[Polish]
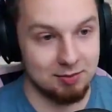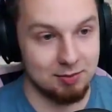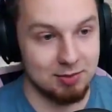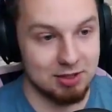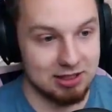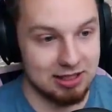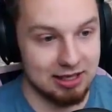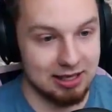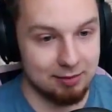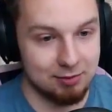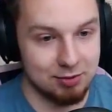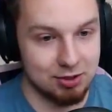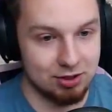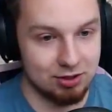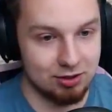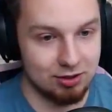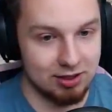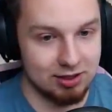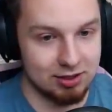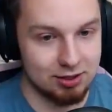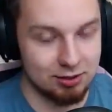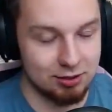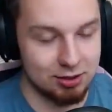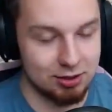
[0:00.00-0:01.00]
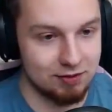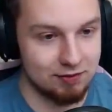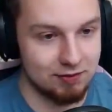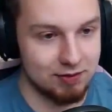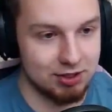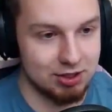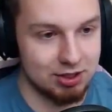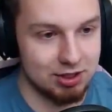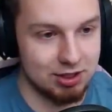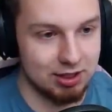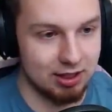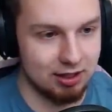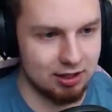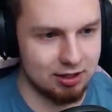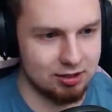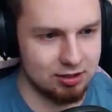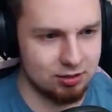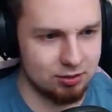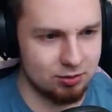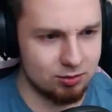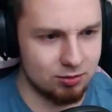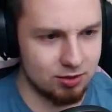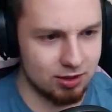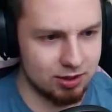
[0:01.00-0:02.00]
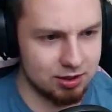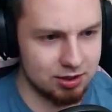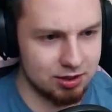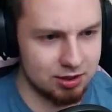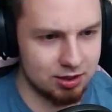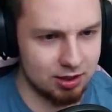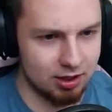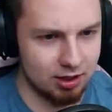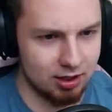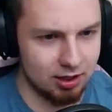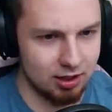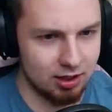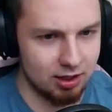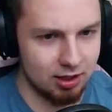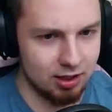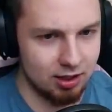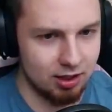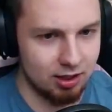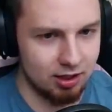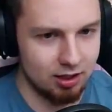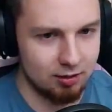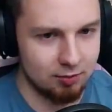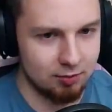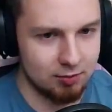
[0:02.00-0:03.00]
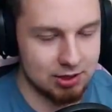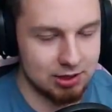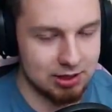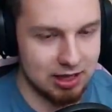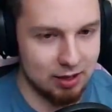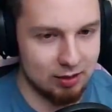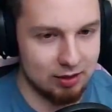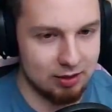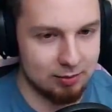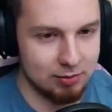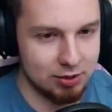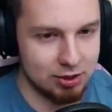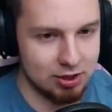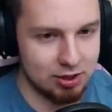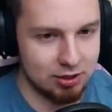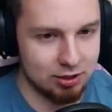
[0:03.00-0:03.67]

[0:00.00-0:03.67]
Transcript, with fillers: myślałem, że to jest oczywiście, a co tutaj się dzieje? Myślałem, że